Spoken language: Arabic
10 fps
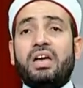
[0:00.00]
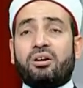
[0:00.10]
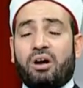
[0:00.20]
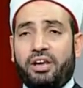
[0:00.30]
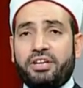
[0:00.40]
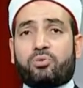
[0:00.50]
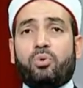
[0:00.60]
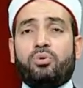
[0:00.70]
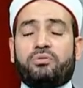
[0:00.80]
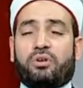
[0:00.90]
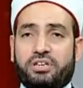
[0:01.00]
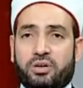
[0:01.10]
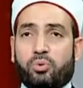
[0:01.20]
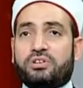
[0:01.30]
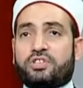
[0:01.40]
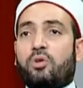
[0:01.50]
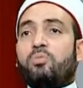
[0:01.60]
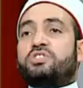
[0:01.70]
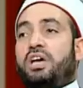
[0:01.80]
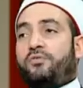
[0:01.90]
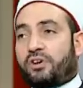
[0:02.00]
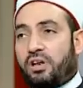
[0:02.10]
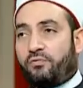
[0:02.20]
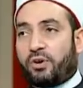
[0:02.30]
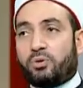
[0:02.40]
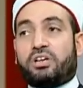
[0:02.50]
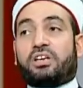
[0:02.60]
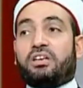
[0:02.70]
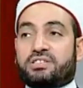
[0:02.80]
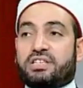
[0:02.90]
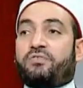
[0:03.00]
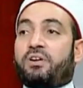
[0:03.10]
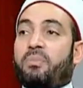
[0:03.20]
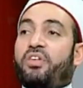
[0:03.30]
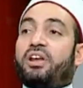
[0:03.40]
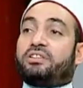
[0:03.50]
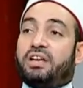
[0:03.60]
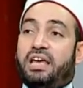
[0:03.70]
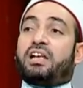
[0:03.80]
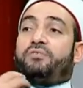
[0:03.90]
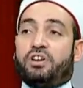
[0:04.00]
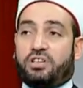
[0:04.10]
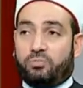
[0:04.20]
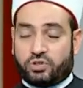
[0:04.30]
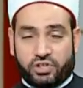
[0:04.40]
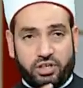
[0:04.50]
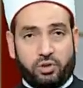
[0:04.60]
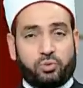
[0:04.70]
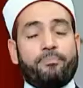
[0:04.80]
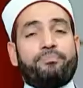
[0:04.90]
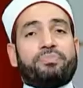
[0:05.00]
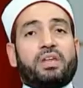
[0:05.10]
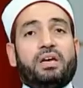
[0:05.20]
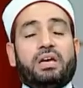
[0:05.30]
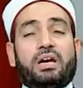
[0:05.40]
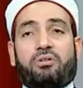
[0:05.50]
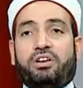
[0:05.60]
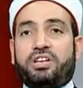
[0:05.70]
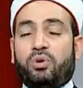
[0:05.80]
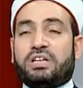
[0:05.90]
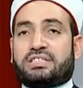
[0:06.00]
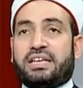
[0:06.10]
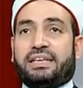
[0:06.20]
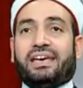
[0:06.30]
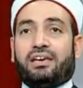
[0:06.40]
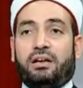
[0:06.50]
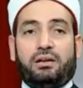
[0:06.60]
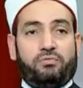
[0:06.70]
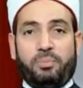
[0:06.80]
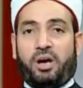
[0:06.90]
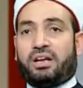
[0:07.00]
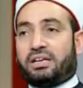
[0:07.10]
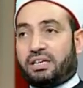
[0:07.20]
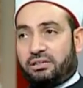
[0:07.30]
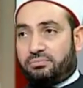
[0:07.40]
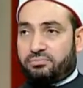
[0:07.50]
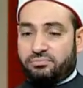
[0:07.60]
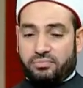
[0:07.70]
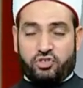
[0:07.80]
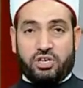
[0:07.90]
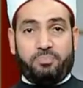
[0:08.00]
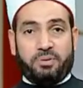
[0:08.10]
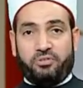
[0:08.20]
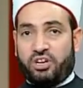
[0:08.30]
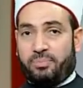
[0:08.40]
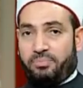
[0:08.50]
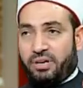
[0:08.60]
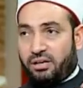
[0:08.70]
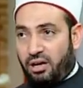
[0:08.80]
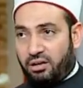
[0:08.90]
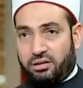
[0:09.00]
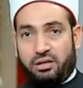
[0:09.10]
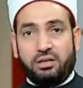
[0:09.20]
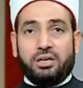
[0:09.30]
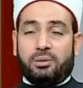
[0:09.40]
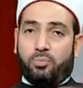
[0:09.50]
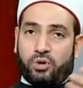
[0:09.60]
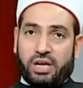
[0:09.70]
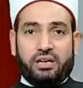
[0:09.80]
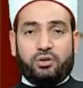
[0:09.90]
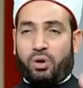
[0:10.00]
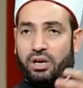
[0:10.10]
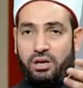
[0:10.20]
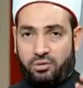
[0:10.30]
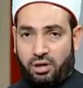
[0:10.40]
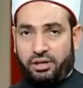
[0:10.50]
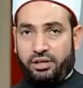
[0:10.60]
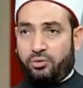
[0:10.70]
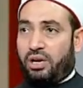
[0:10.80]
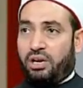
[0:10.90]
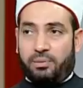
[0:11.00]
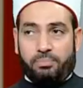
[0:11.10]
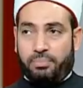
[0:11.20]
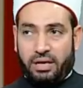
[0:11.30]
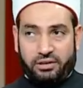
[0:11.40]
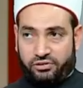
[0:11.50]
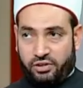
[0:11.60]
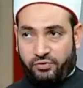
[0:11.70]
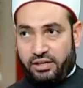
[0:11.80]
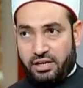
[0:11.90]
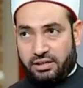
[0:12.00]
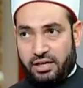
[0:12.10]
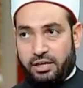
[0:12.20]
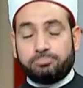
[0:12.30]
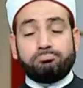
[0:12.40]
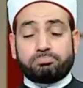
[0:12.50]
قد يكون قد يكون إنسان مسافرا فيدرك أن السفر مظنة الهلكة فيكتب وصيته قد يكون الإنسان داخل في معركة شاب من شبابنا النهاردة مجند ولا قائد ولا بأي صفة أيا كان